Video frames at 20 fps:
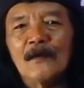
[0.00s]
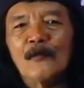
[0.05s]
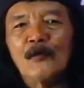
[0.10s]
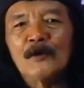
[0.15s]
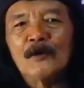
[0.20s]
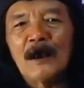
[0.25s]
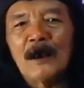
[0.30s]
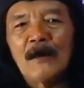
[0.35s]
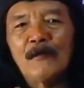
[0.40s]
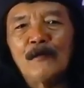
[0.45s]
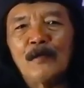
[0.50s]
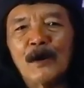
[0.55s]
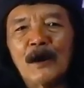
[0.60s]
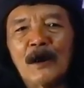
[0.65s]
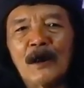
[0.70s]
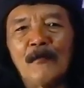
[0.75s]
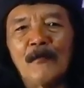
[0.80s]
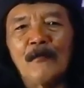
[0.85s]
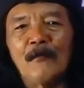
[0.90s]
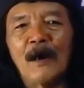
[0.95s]
kemudian
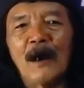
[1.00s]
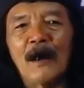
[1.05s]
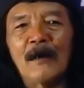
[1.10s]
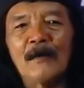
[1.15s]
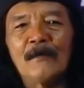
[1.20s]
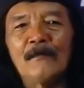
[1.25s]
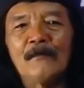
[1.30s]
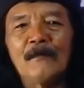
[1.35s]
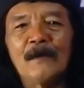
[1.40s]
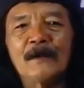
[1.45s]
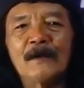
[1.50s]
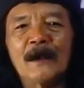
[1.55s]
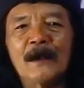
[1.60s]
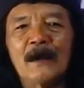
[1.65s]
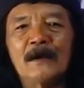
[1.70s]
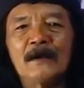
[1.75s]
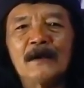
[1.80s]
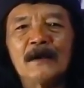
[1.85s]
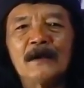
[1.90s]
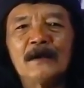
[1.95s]
berkembang
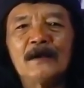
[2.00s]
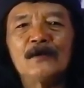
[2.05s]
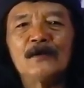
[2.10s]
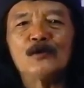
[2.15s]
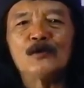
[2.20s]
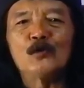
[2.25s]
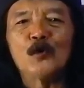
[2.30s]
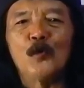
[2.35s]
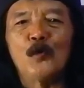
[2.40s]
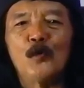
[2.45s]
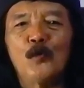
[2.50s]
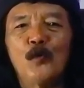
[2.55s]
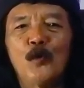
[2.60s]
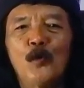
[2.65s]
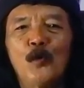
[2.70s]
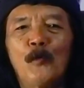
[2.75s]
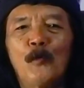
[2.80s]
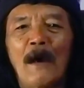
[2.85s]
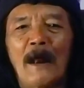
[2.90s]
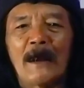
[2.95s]
menjadi
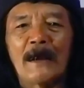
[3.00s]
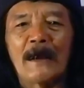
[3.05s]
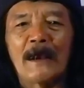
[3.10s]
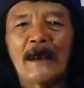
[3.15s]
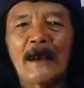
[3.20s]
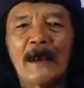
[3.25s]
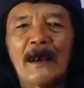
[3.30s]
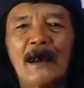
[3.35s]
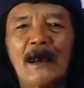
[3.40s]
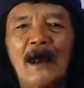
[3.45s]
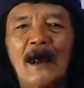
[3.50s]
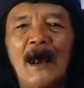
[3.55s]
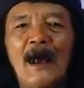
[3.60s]
cupu manik